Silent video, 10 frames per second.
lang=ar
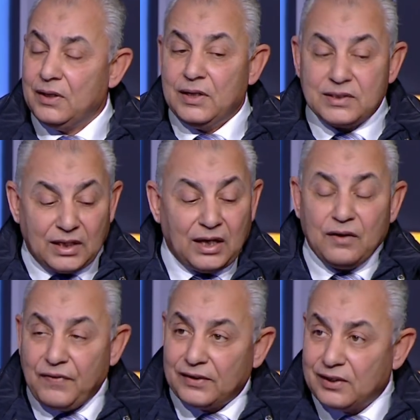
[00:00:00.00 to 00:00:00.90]
السنه
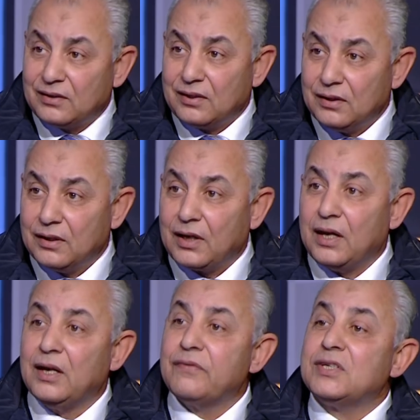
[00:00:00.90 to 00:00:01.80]
اللي فاتت
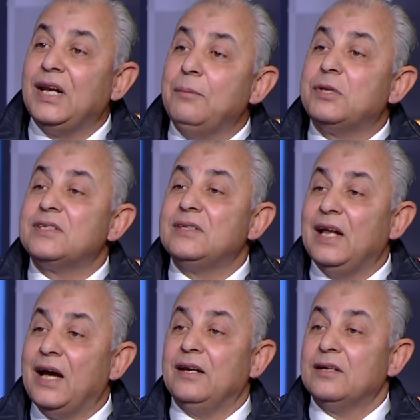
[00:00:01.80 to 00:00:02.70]
كان نفس لعيبه
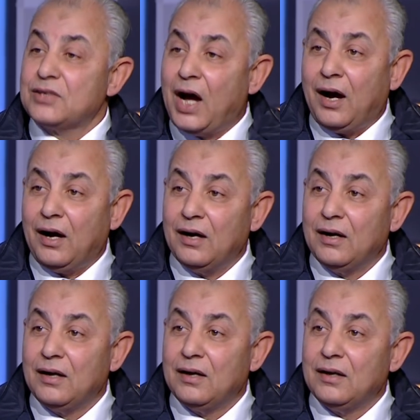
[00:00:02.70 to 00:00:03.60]
الاهلي صح
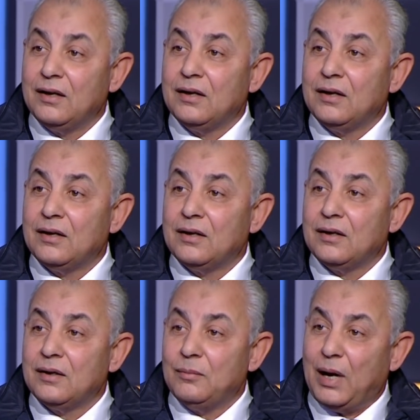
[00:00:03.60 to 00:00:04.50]

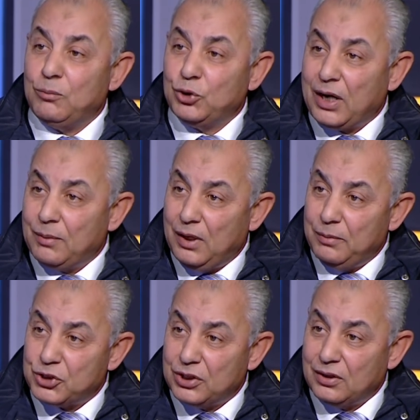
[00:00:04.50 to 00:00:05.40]
مع المدرب اللي
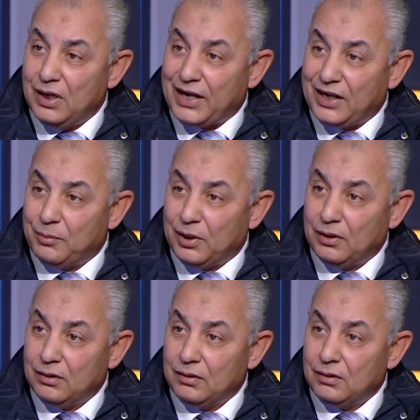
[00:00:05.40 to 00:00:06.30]
مشي الاجنبي
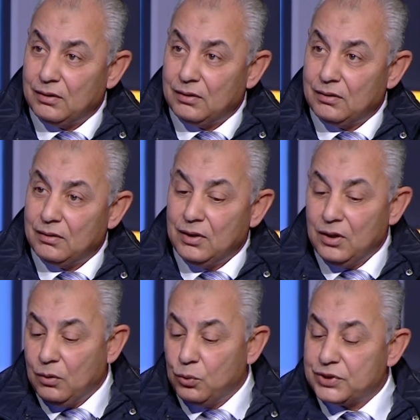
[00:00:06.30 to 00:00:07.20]
اه, آه.
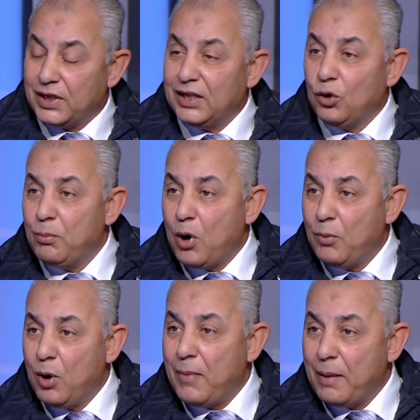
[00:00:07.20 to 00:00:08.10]
والسنه دي هم
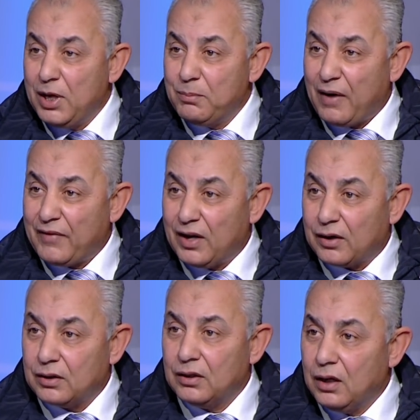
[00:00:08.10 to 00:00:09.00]
هم هم مين مع فايلر
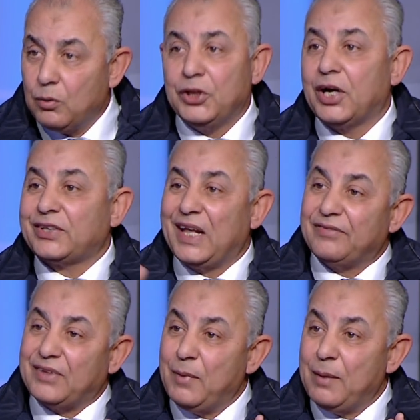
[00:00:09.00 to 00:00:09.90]
بالظبط هم كانوا مع
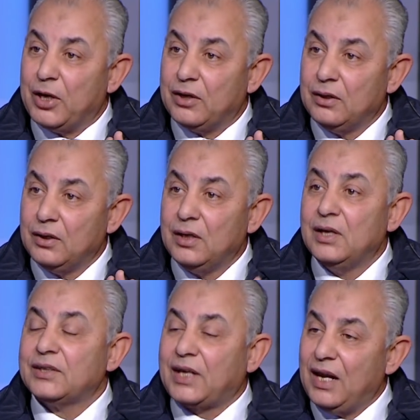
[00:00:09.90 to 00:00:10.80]
لاستارتي هم هم
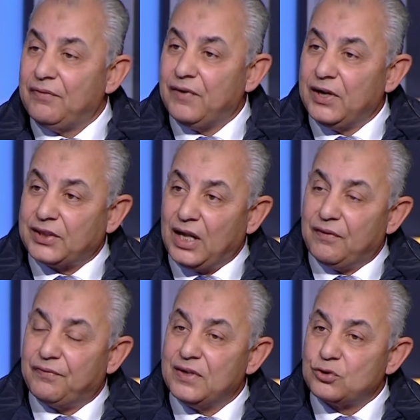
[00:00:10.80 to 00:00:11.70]
مع فايلر اختلف, و...
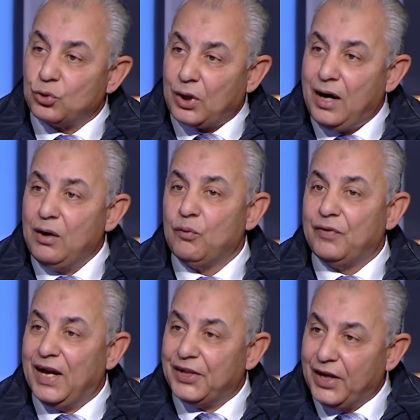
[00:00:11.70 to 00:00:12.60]
اختلف في السرعه وفي
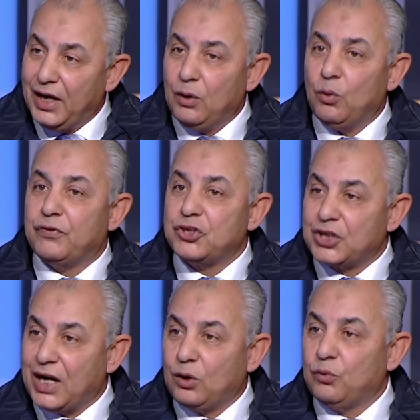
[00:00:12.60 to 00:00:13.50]
الاداء وفي
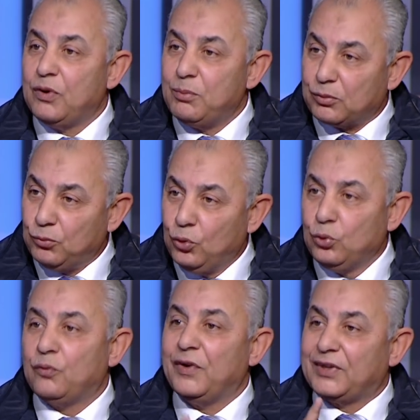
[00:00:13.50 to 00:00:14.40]
الشكل وفي المضمون وفي
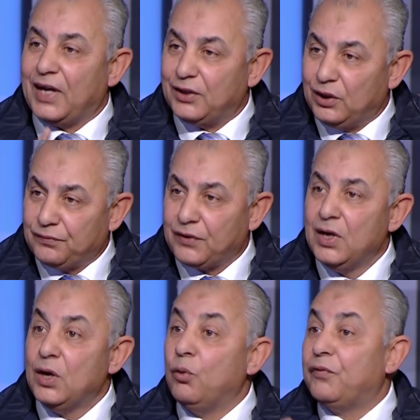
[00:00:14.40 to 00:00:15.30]
الانسجام وفي, وفي كل حاجه
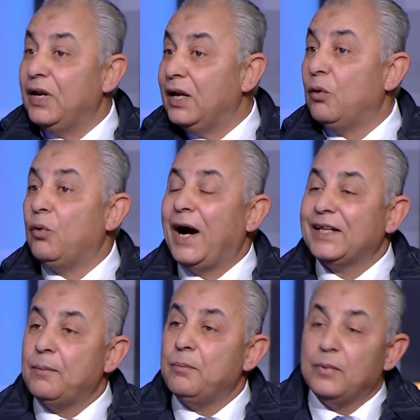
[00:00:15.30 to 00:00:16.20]
وفي ال... اه.
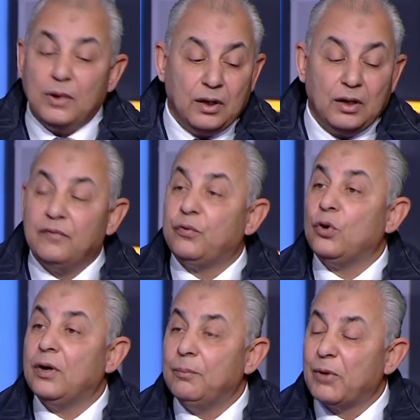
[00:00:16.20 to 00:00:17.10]
وعدم
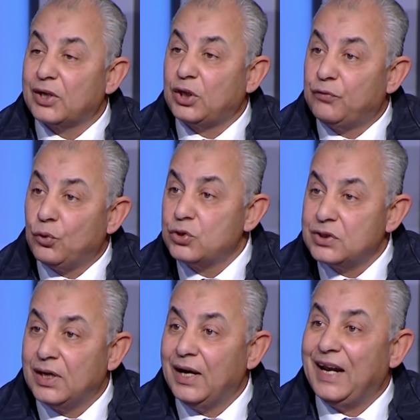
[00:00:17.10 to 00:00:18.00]
الفو... مرات
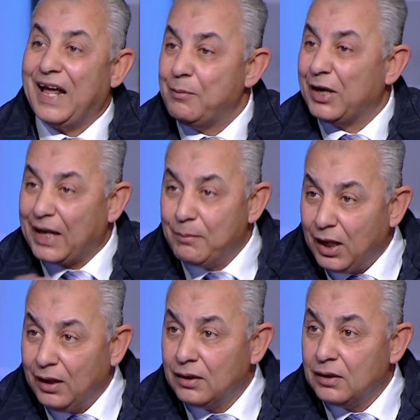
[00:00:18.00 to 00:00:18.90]
الفوز العلامه اه.
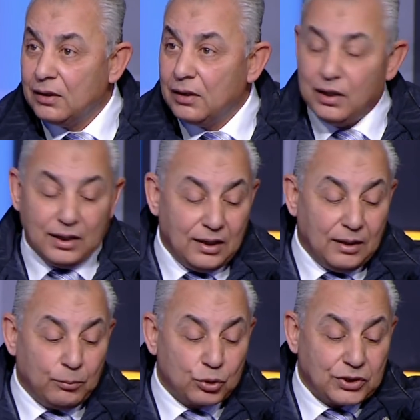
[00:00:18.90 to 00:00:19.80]
الكامله اه اه, اه.
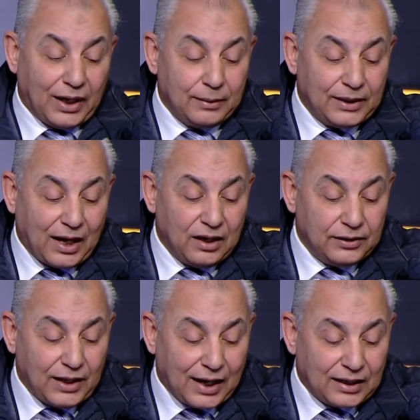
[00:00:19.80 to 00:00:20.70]
بص دخل
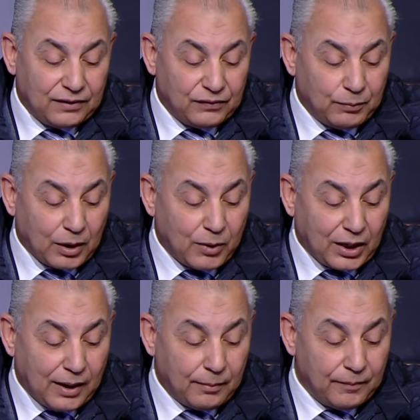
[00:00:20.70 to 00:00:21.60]
دخل في مرمى
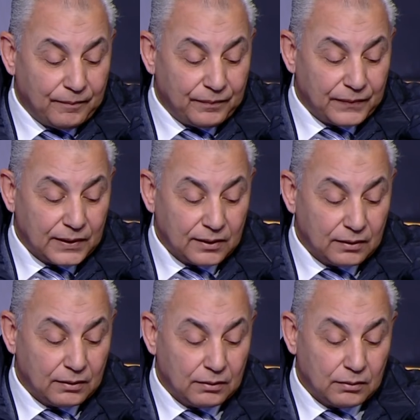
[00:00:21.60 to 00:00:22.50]
كام هدفين
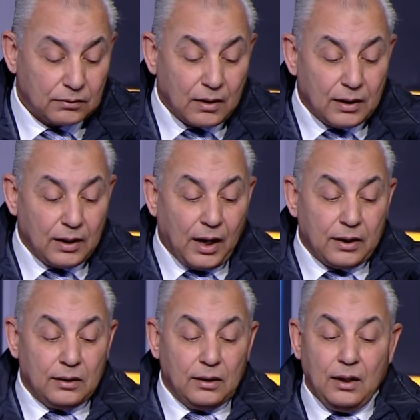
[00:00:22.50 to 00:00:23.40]
فقط امام اسوان
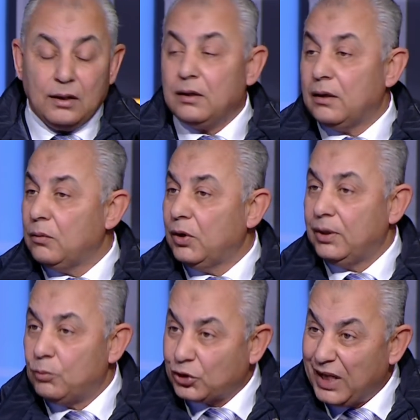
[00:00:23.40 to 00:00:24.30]
يعني لا يعني
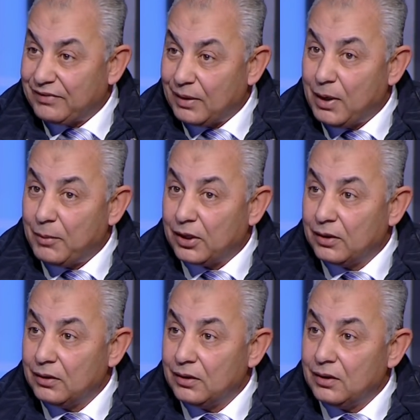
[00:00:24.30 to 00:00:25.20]
الوضع مختلف تماما
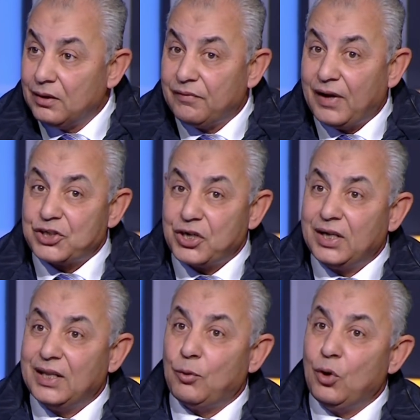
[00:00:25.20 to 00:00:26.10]
مم. فعشان
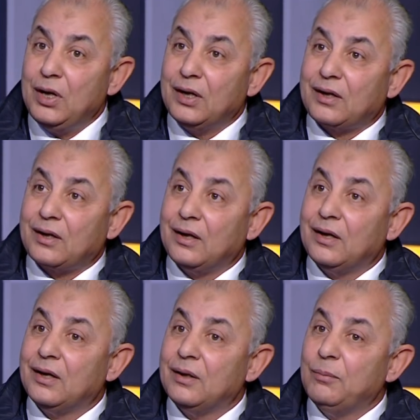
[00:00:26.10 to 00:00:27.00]
كده بقول لك
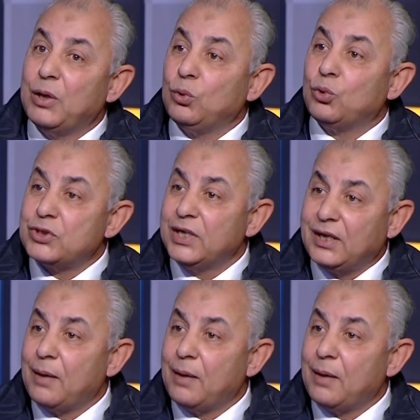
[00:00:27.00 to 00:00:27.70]
مانويل جوزيه كان